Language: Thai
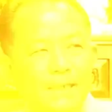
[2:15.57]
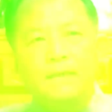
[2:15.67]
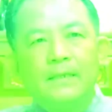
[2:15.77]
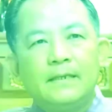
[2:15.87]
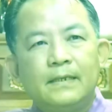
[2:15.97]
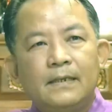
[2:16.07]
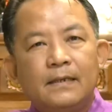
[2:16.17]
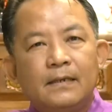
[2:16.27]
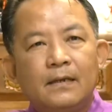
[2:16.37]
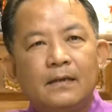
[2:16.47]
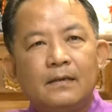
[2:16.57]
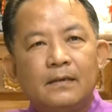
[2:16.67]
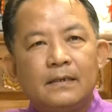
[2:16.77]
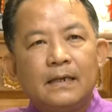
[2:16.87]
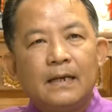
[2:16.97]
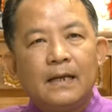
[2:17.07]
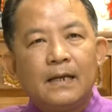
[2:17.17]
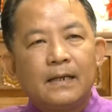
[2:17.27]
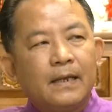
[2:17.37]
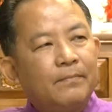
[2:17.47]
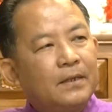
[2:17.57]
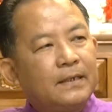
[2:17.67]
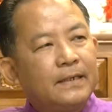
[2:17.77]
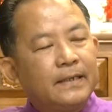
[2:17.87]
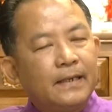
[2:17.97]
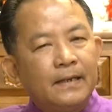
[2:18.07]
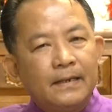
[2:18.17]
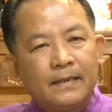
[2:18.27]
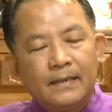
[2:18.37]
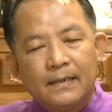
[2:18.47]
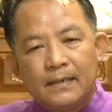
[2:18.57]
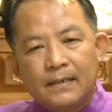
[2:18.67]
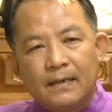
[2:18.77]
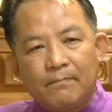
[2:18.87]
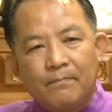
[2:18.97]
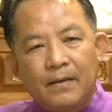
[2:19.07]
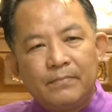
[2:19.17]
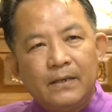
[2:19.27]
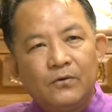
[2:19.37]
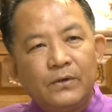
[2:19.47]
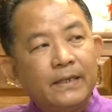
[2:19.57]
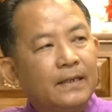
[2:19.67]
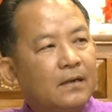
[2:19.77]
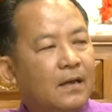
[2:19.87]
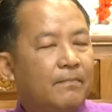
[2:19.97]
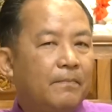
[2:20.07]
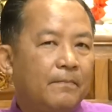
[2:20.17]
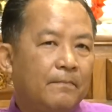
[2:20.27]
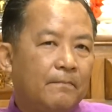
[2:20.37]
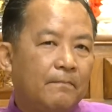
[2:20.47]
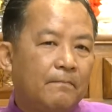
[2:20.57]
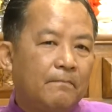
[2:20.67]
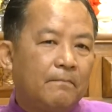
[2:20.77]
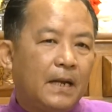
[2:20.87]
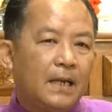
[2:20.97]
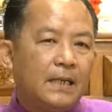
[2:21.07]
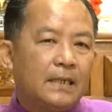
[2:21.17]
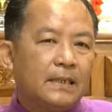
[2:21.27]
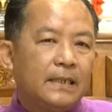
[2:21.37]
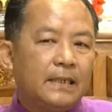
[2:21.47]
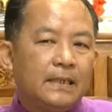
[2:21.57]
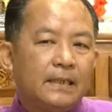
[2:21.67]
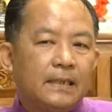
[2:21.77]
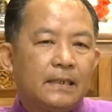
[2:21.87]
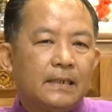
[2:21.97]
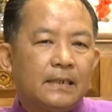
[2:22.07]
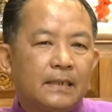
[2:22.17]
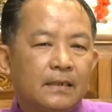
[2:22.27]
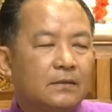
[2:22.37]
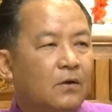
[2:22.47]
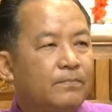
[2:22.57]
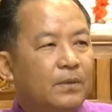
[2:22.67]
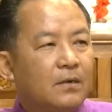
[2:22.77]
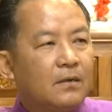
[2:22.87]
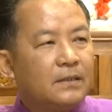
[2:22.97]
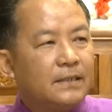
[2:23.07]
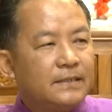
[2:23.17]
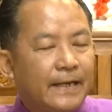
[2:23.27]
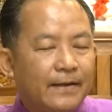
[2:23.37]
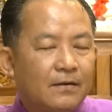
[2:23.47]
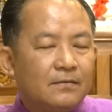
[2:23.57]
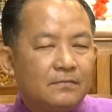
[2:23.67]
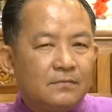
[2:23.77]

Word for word: กรณีนาราเคปกระเทยกับมัมดิวเนี่ยนะครับ เป็นเรื่องที่กระทบต่อจิตใจของ